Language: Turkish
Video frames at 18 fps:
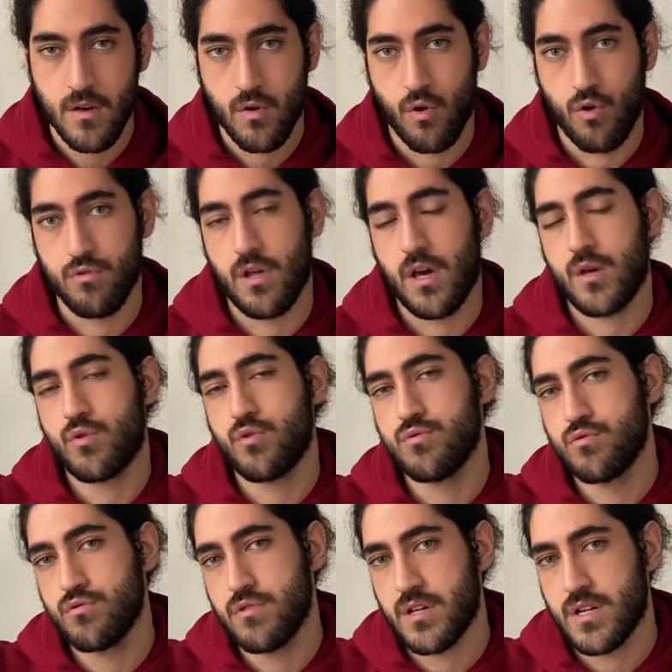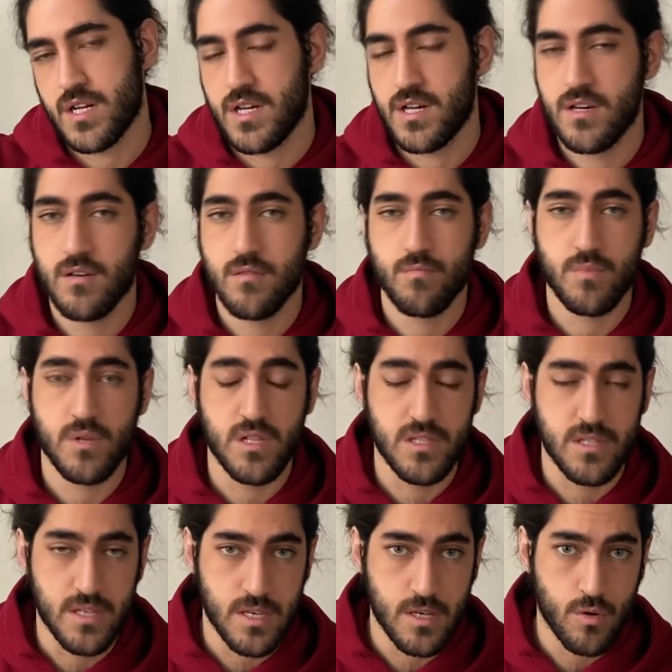Kolay konuları,
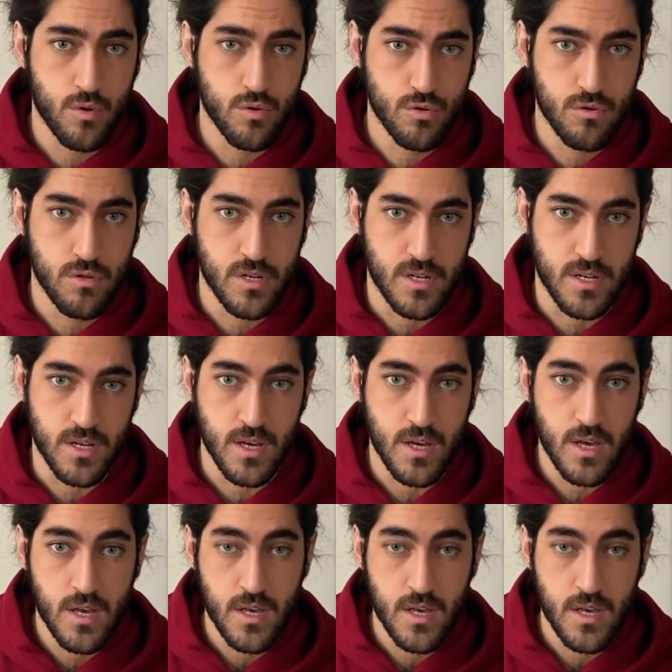bildiğin konuları,